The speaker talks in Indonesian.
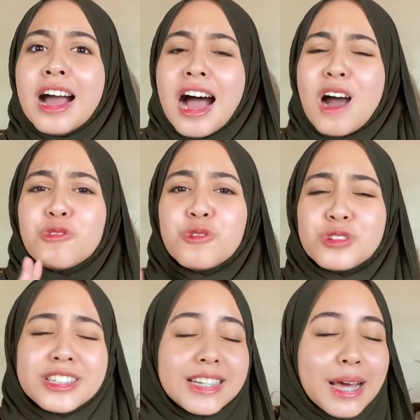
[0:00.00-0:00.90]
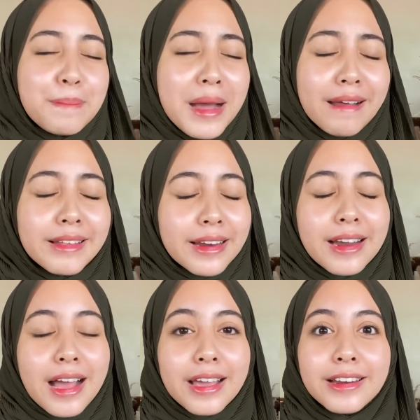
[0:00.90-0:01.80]
aku senang banget karena
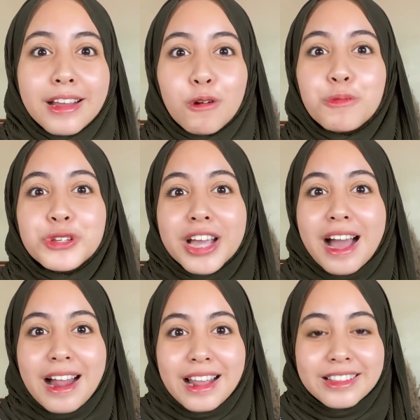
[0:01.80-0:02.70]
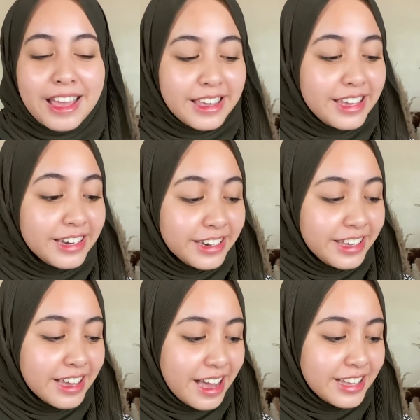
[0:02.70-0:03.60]
akhirnya aku punya alat kayak gini
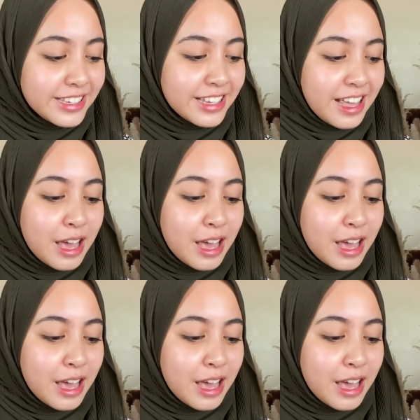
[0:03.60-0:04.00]
guys